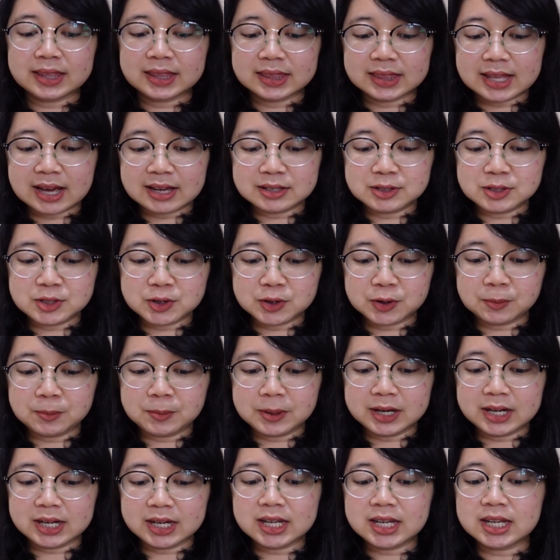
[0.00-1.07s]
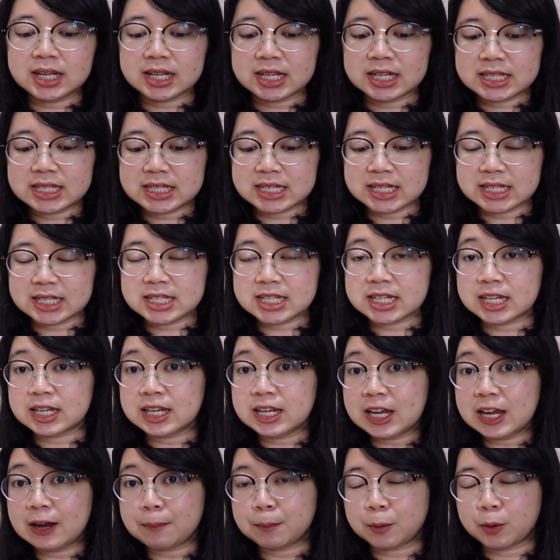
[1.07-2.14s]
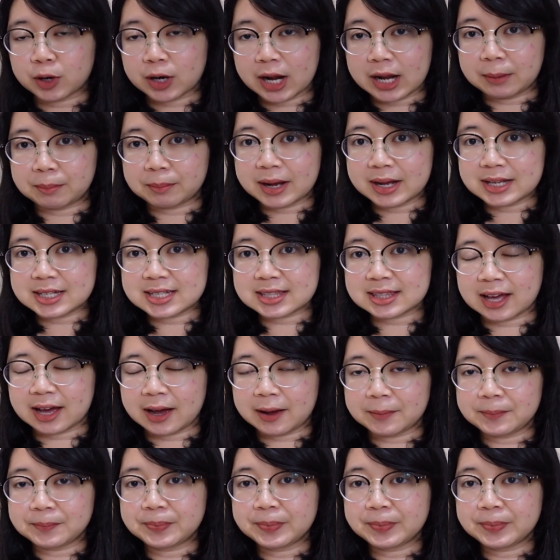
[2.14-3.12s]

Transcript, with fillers: Tanjo bini ni moraimashita.